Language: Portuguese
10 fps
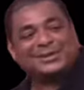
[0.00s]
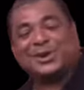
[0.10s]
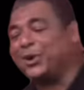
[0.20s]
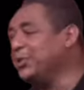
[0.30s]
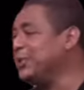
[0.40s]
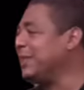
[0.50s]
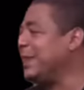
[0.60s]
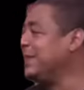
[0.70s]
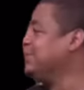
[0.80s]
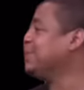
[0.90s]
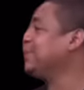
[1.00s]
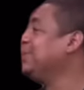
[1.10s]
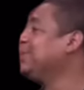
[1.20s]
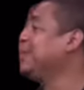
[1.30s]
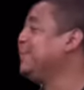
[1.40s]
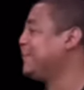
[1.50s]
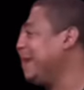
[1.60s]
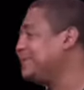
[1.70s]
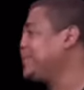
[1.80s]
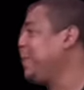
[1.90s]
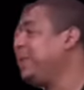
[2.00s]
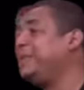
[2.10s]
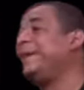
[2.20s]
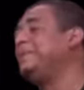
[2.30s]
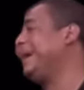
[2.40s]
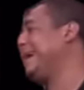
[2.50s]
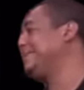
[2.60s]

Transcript: Chegou no treino, botou um treino tático para Romário marcar